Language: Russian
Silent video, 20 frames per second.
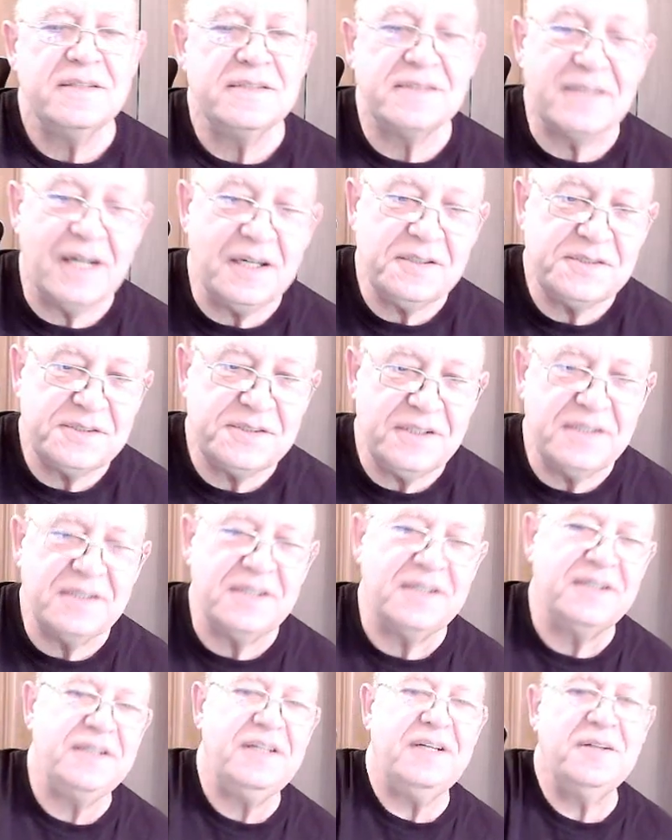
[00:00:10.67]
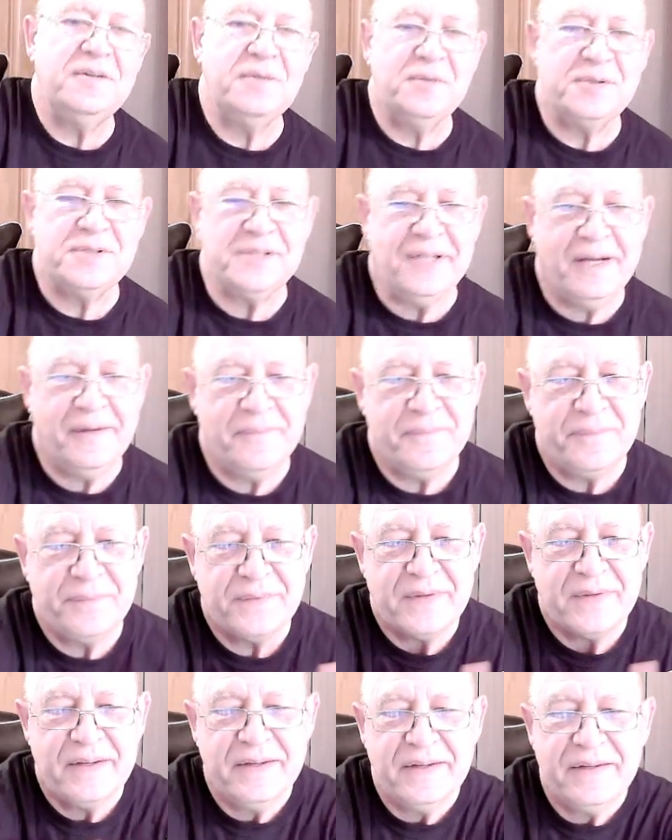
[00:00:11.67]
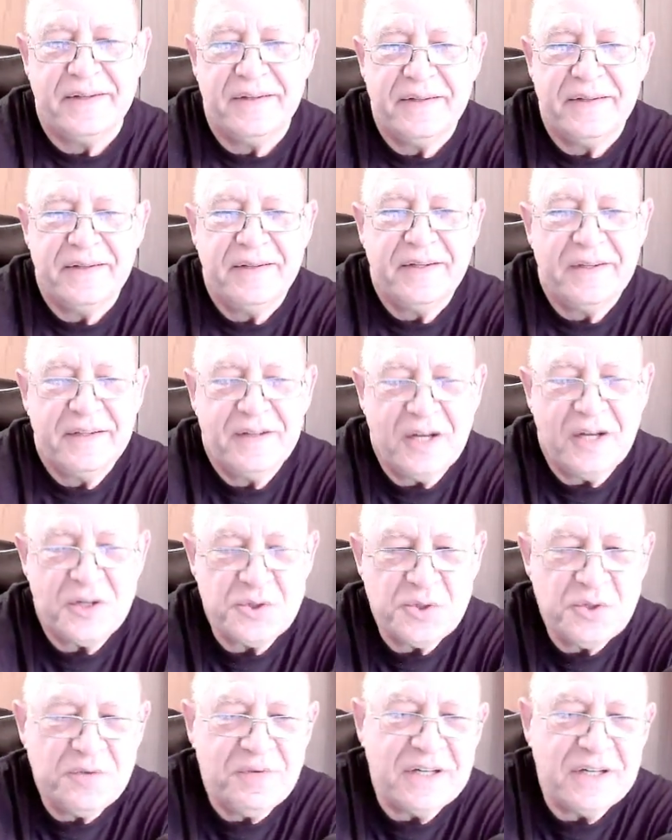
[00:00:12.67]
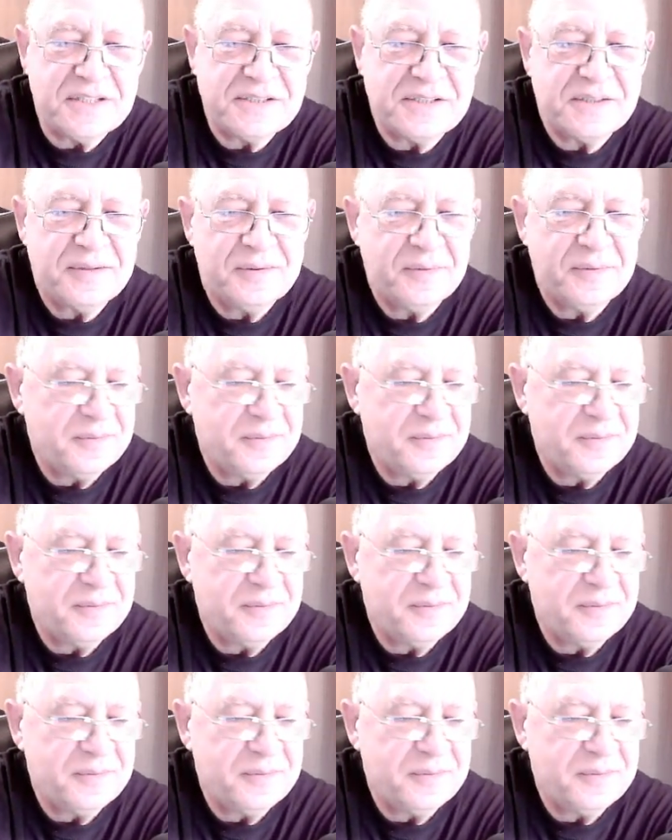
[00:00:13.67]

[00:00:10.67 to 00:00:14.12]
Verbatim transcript: Здравствуйте, дорогие друзья! Хочу вас